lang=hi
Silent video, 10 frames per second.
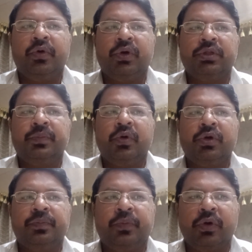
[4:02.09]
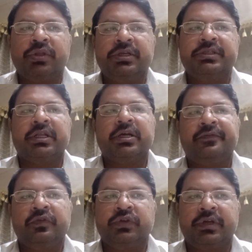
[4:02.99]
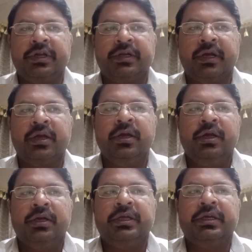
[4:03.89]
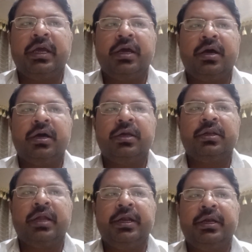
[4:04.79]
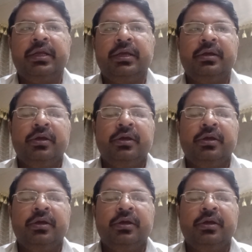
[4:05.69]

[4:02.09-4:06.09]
बहुत बहुत बहुत ही ज़्यादा रिफ्यूज़ल रेट है ठीक है अगर 90